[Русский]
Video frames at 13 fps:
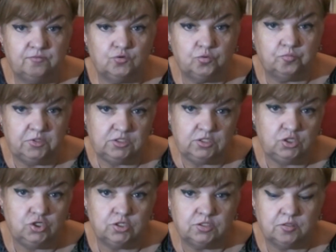Вот мы
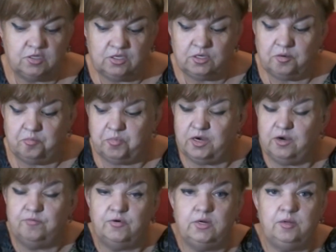сейчас о них и
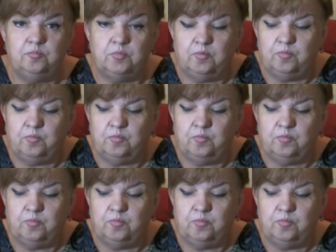поговорим.